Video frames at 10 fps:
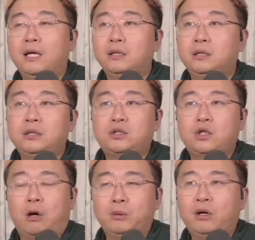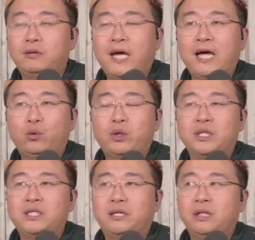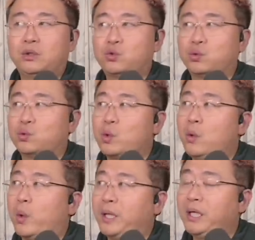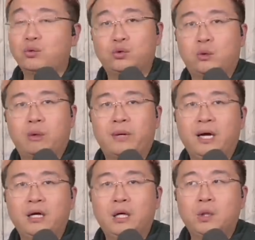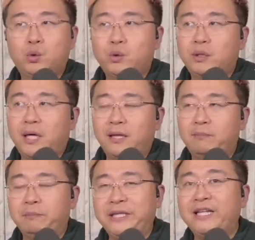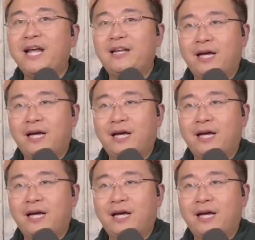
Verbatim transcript: 你找不到太多的人像那个楚庄王，应该楚庄王吧，说啊糜烂了